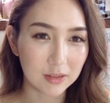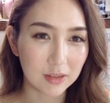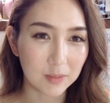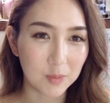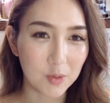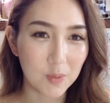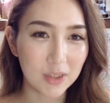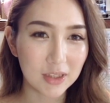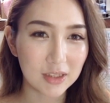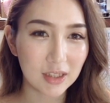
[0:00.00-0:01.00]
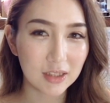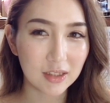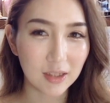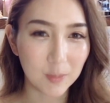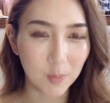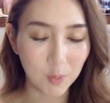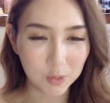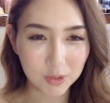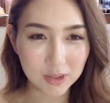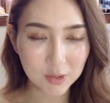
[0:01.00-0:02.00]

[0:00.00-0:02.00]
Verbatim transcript: でもうごめんなさいって、もうとりあえ